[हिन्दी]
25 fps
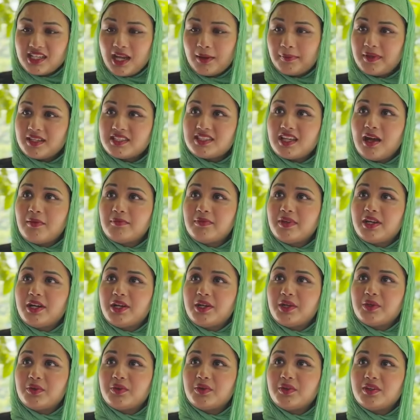आपके सामने खड़ी
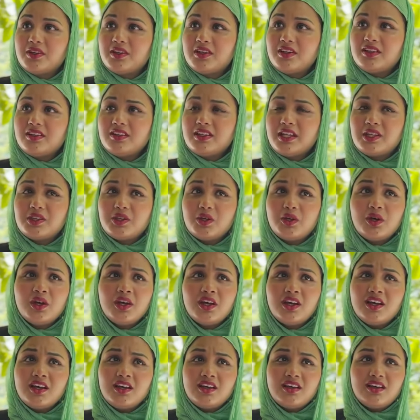हूँ नहीं तो
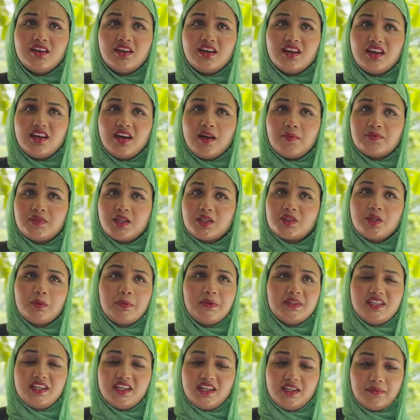अब तक तो
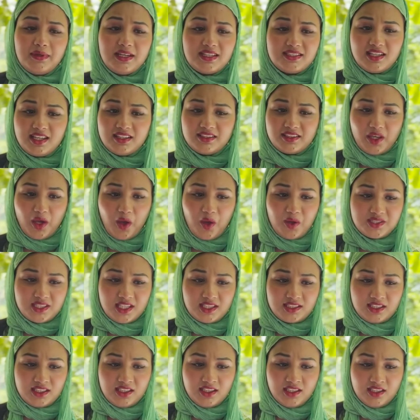पता नहीं मेरे साथ क्या हो
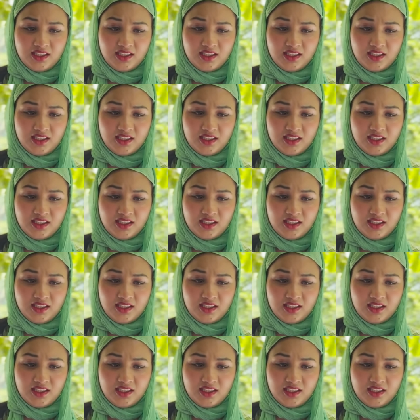जाता